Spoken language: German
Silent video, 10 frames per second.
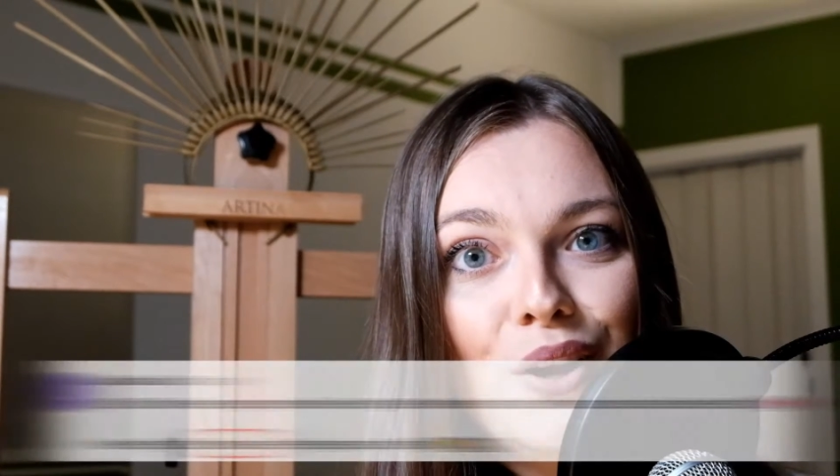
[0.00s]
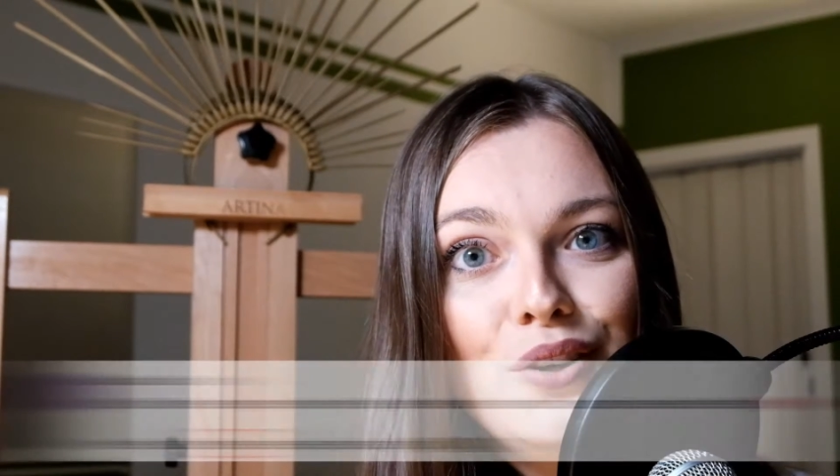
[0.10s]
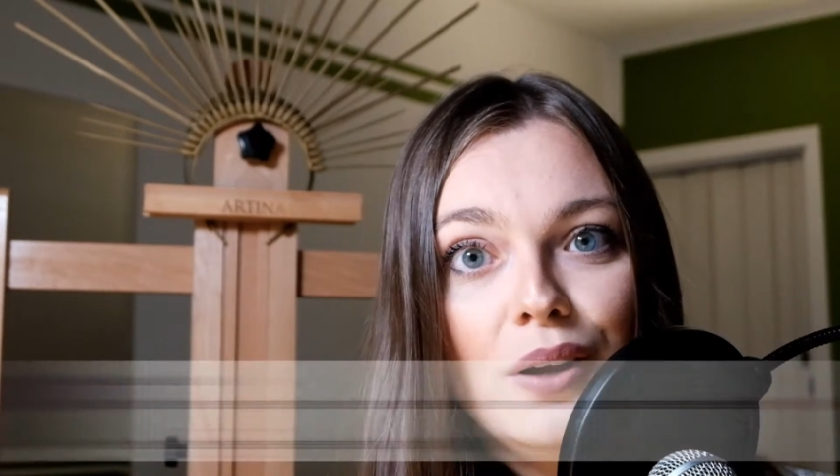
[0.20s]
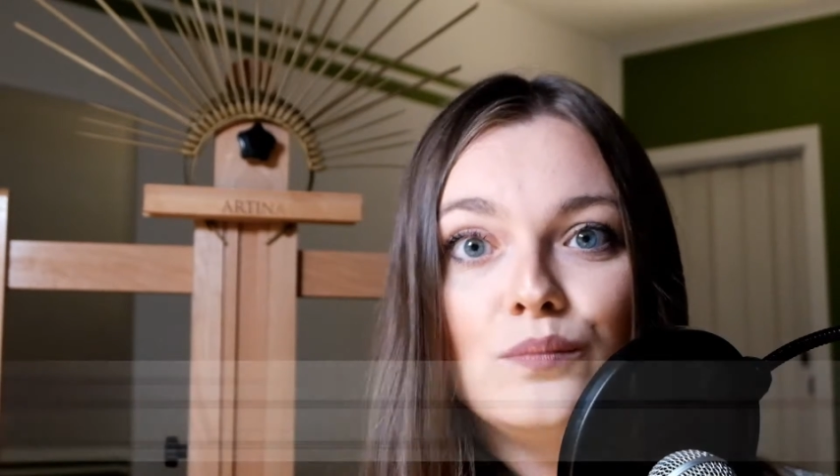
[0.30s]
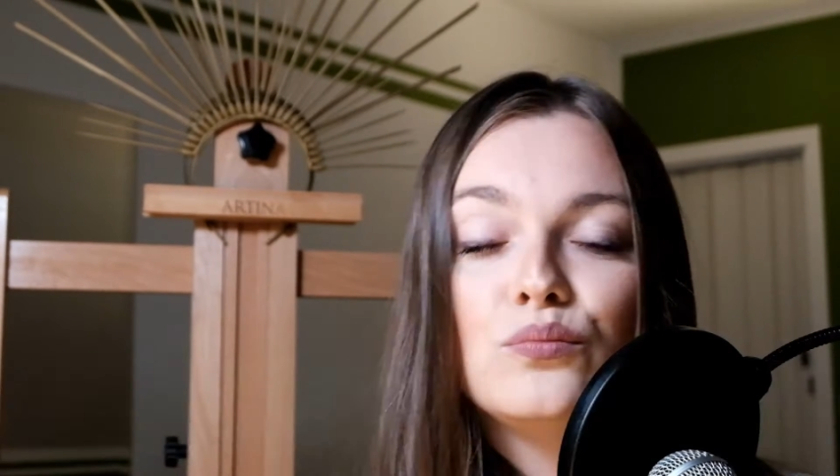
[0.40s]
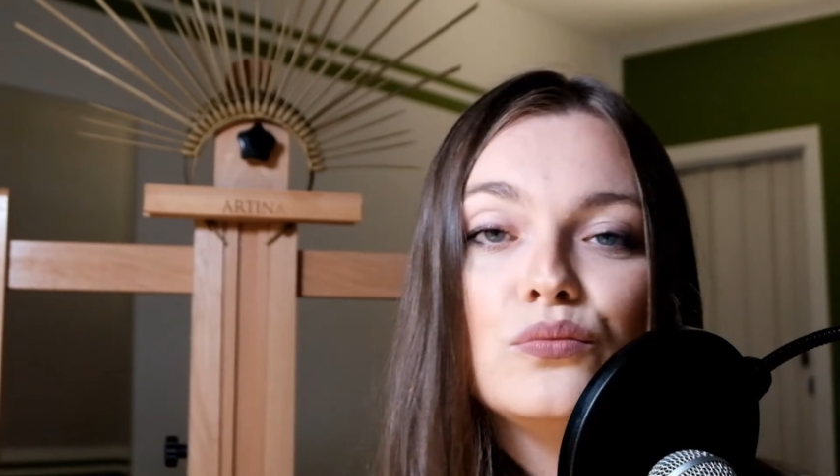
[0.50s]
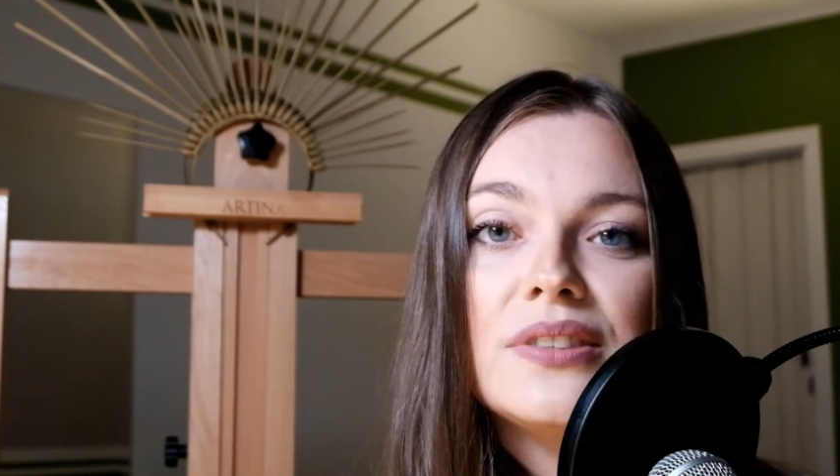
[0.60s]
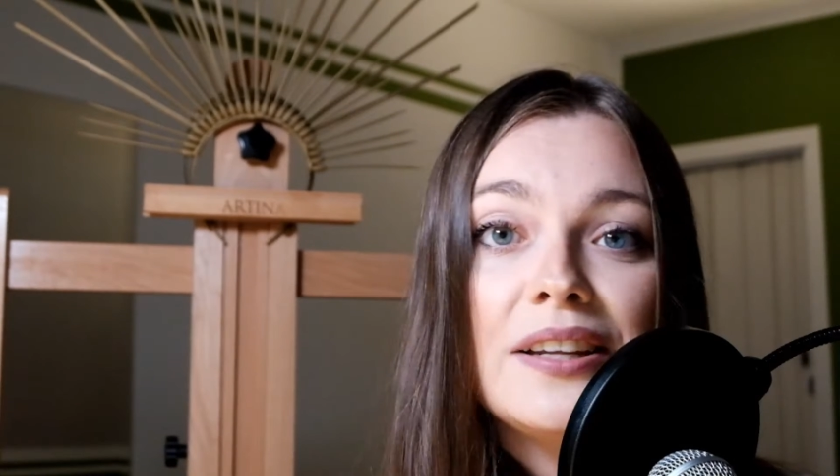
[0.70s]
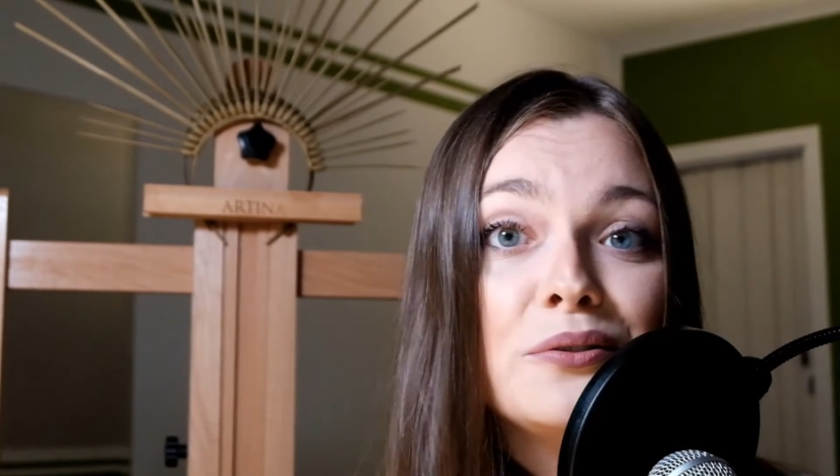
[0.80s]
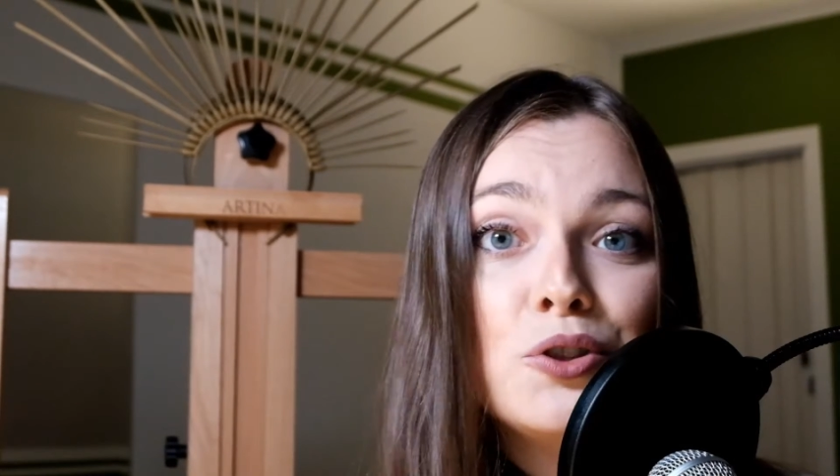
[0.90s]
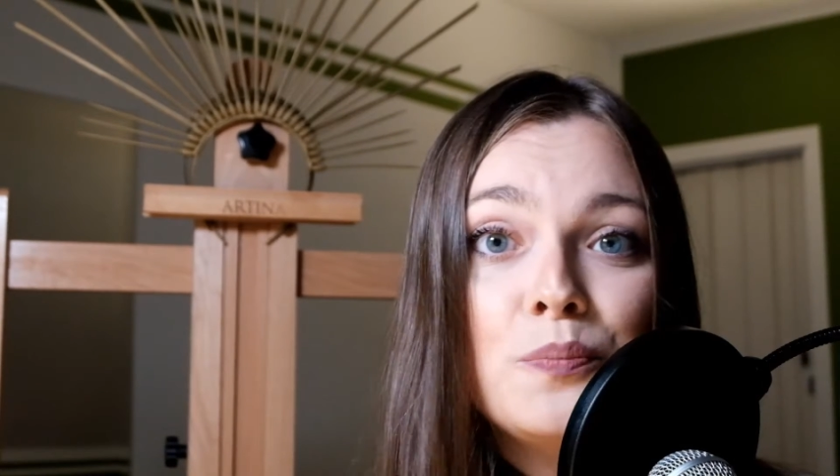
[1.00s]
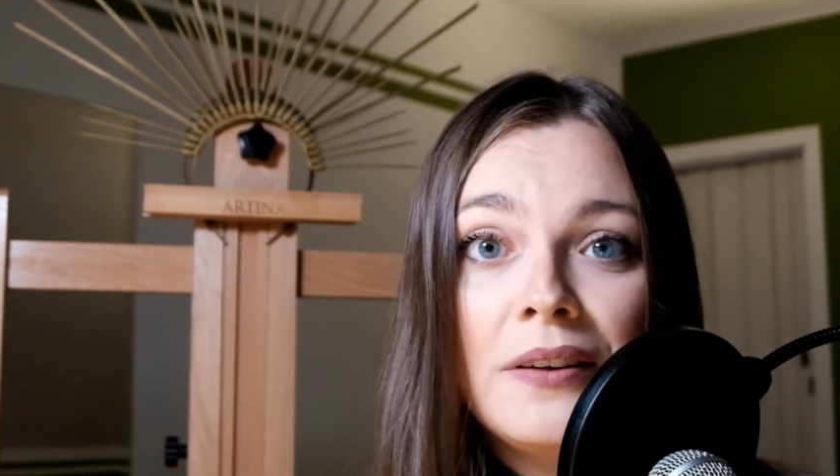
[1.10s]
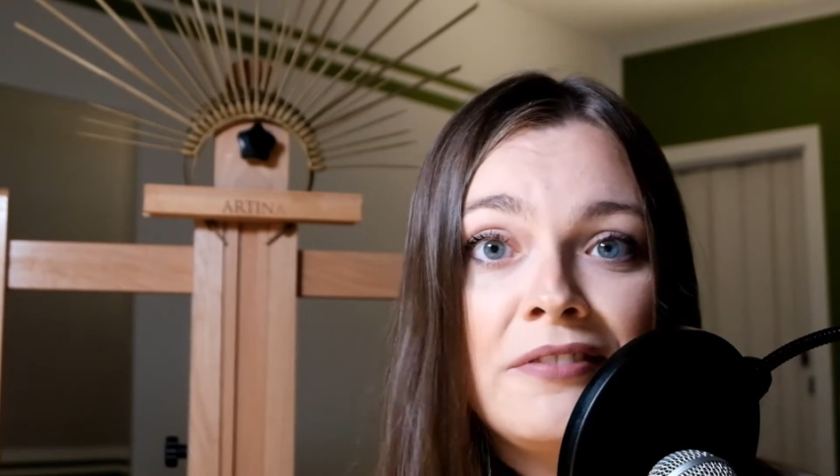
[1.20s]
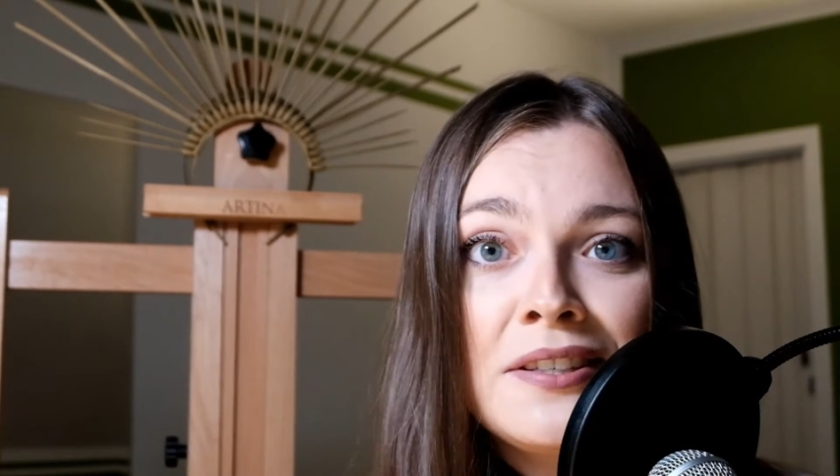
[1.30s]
Ja, Seid gespannt,